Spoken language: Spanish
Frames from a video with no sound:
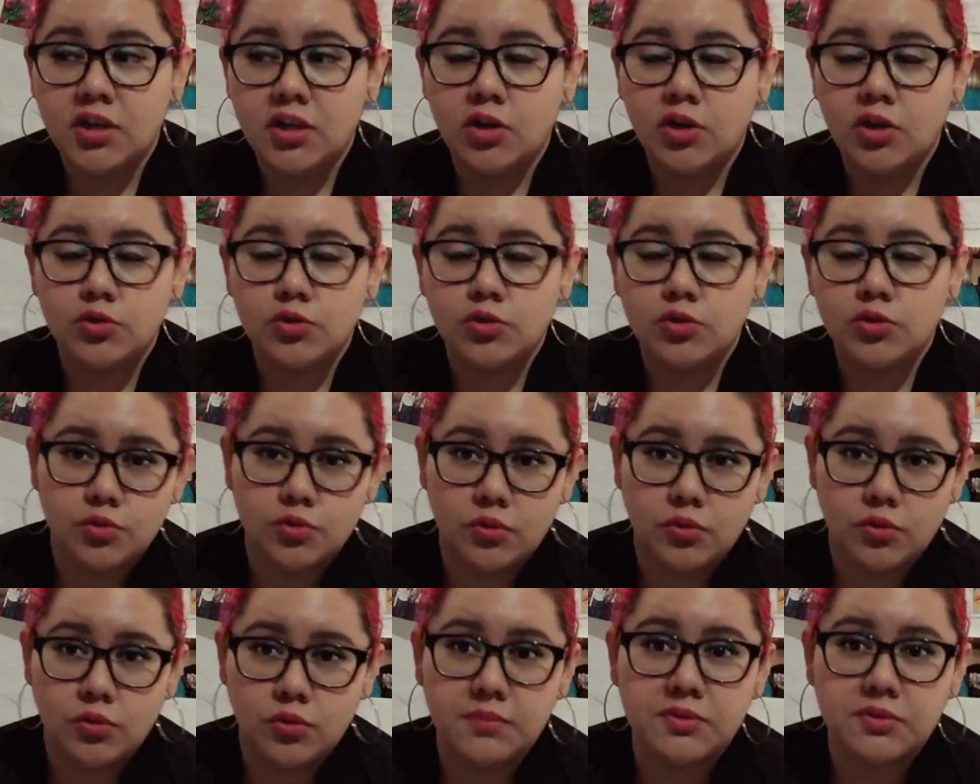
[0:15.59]
Los
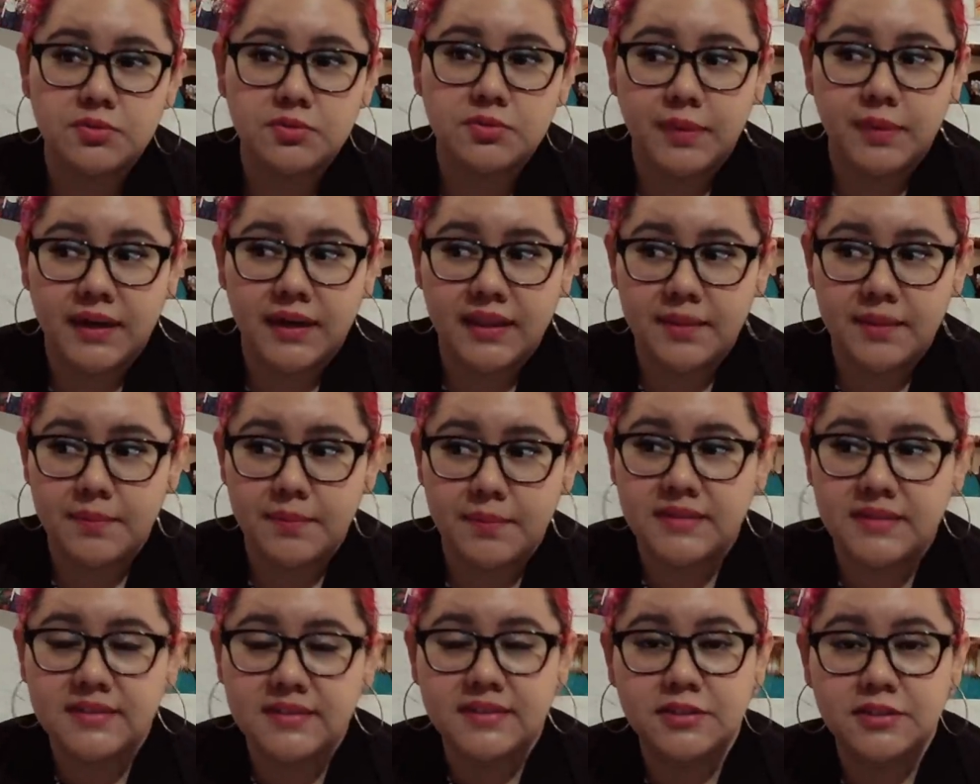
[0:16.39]
últimos par de
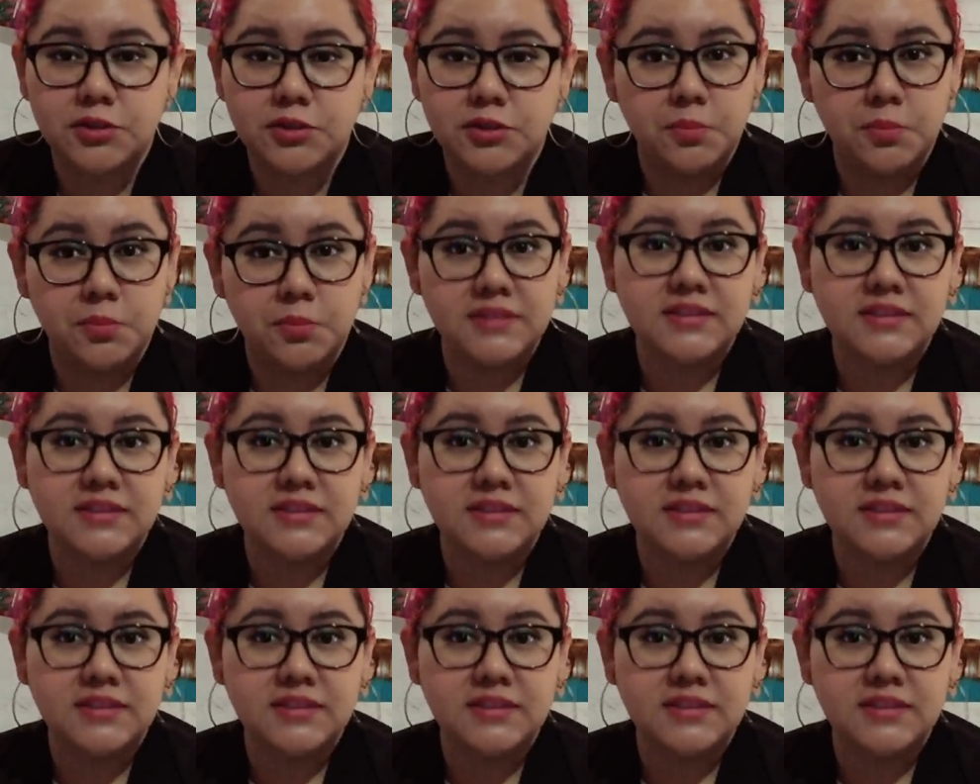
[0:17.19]
meses no me he